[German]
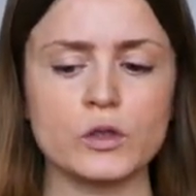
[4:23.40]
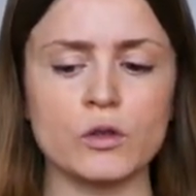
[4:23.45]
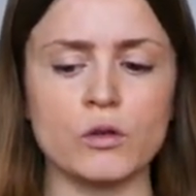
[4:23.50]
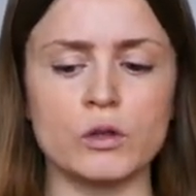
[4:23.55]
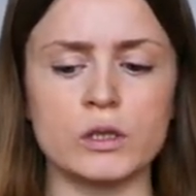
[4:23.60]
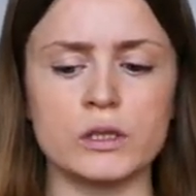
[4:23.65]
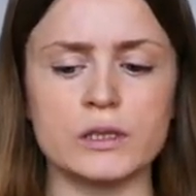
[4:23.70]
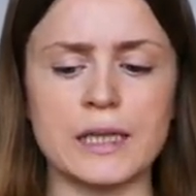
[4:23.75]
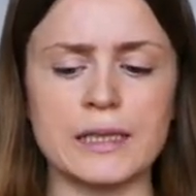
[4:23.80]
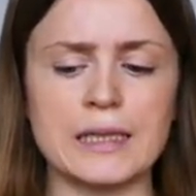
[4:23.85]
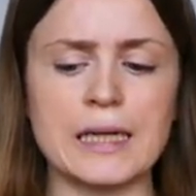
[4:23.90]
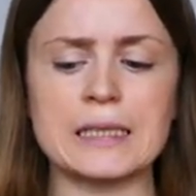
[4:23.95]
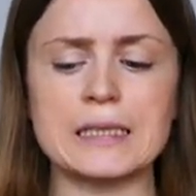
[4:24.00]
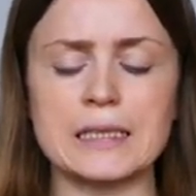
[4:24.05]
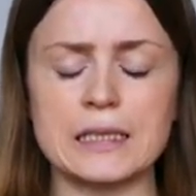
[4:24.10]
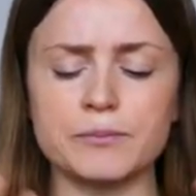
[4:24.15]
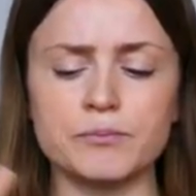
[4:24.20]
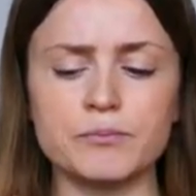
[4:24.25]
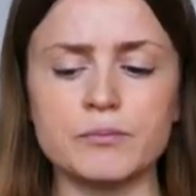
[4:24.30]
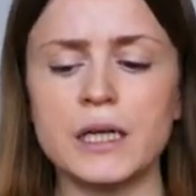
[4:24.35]
Und dann
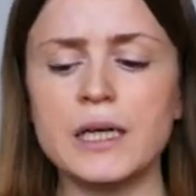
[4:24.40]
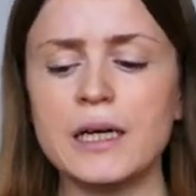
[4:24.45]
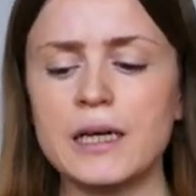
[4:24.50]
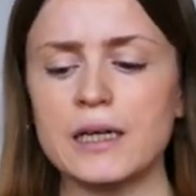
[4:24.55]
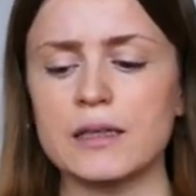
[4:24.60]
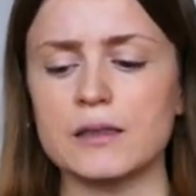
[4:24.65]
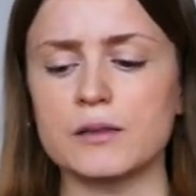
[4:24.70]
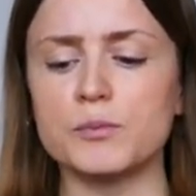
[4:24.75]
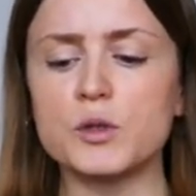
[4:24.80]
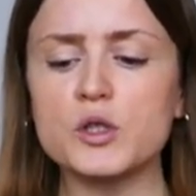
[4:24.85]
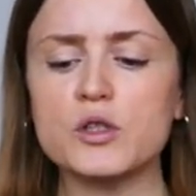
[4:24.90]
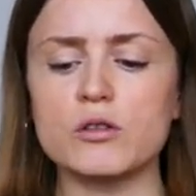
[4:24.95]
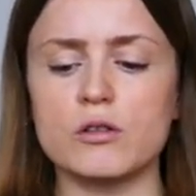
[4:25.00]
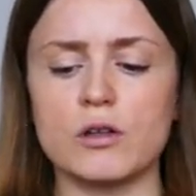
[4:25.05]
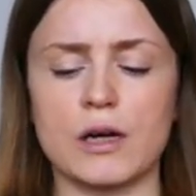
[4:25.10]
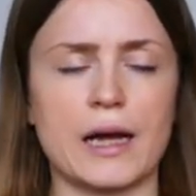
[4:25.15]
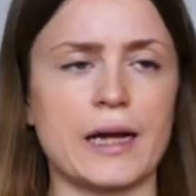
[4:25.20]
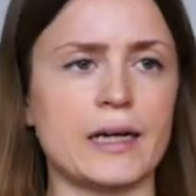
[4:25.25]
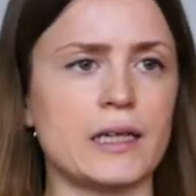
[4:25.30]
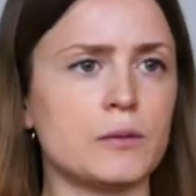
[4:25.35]
dachte ich, hm, es müsste
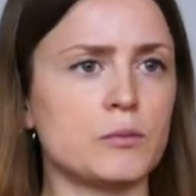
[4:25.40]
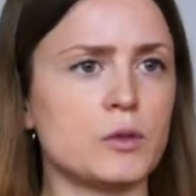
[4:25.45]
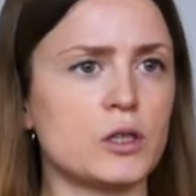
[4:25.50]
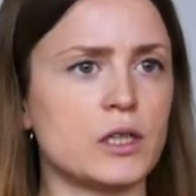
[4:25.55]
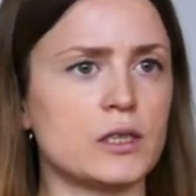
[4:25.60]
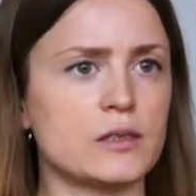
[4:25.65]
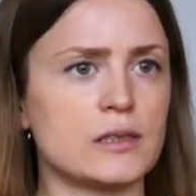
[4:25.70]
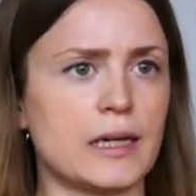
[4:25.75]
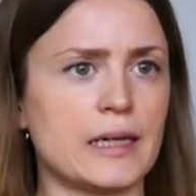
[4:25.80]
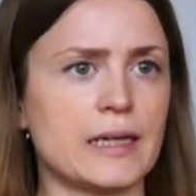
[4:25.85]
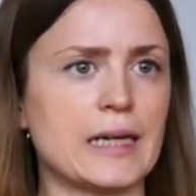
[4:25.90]
doch eigentlich möglich sein,